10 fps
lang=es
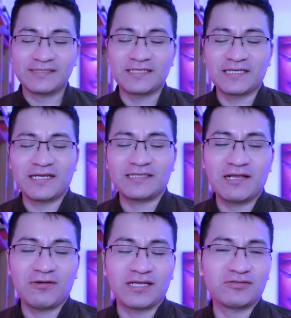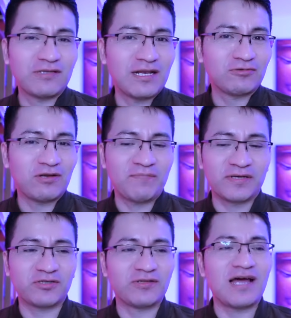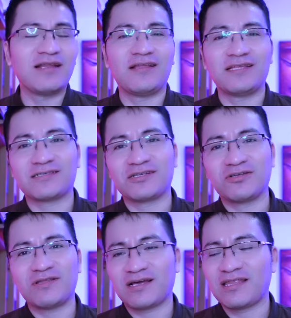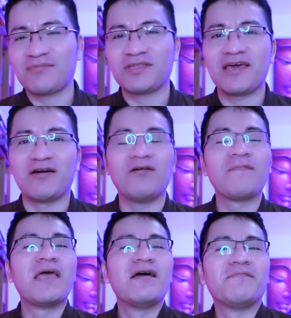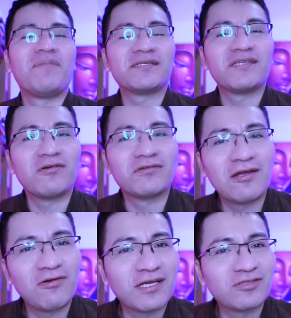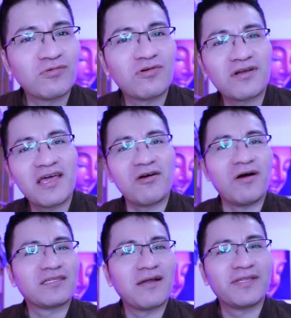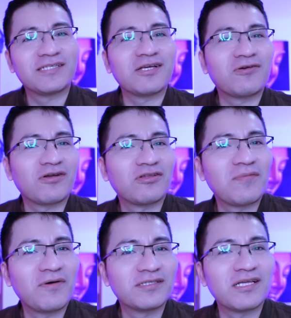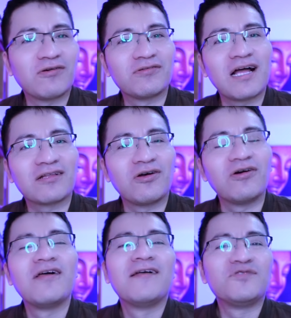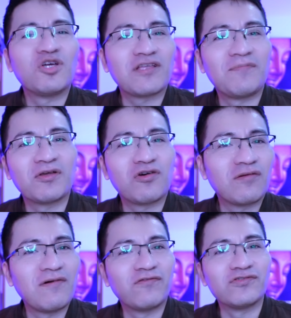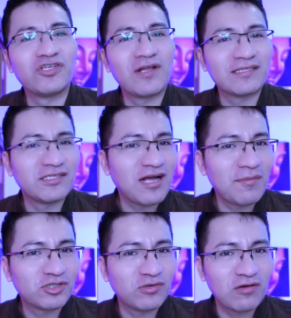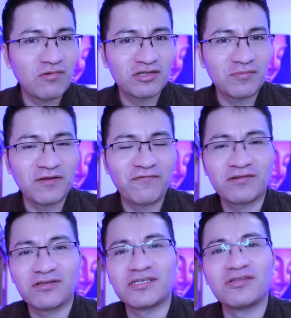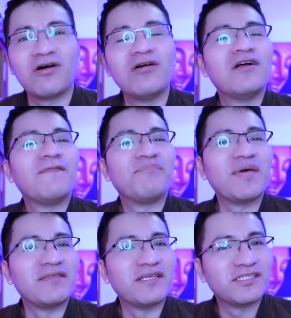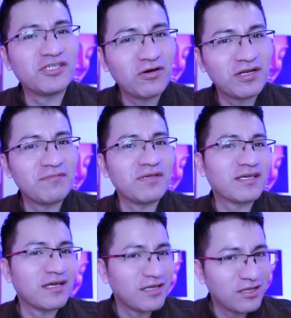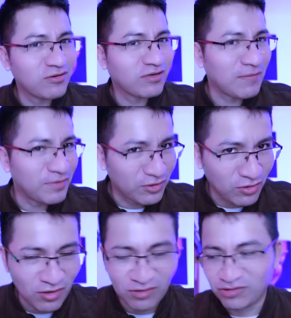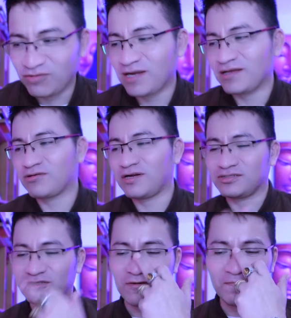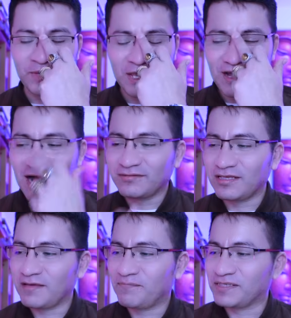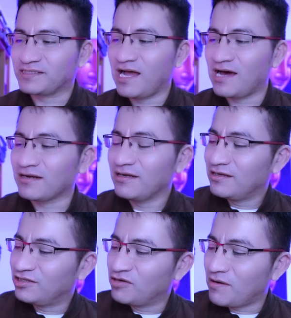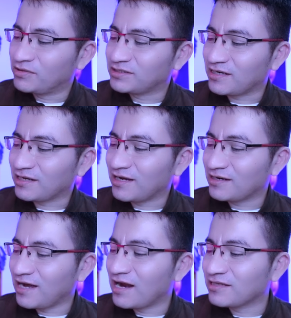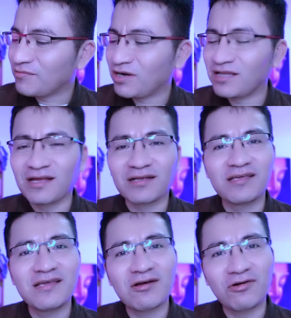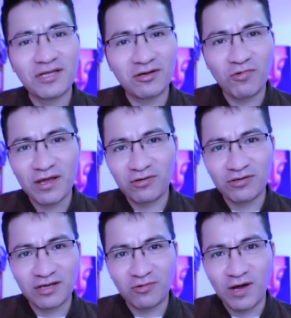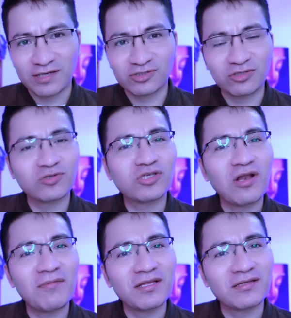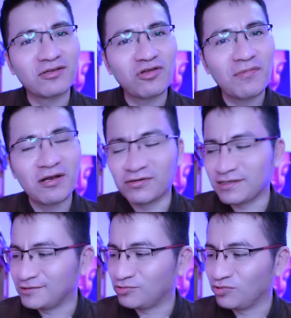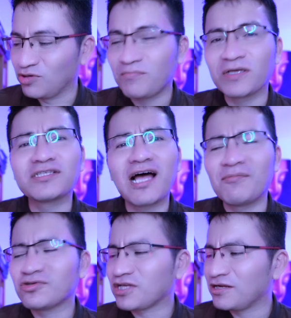Si te interesa lo que es una lectura personal, en la descripción de cada video vas a encontrar lo que es un correo. A través de ese correo te pones en contacto, yo te explico cómo funciona, si llegamos a un acuerdo perfecto y si no, Bendiciones, mi querido Capricornio. Vale, corazón, antes de empezar, no vamos a recargar de buena energía con el cuenco de cuarzo. Tú solamente toma lo que es tuyo. Empezamos,